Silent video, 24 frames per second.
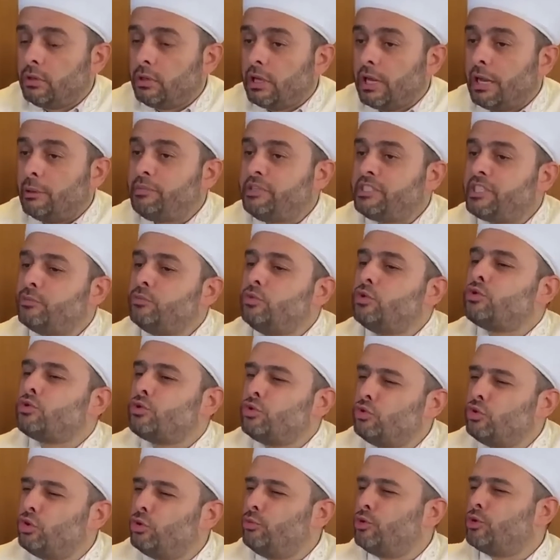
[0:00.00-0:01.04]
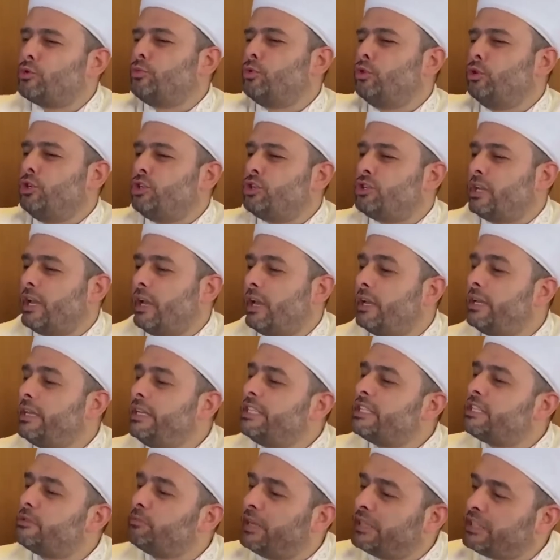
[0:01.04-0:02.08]
Ha bizim üstünlüğümüz bu işte.
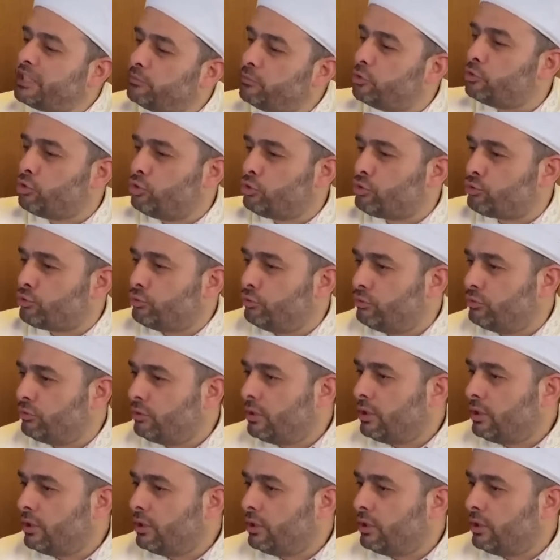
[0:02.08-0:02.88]
Hizmetimiz üstün.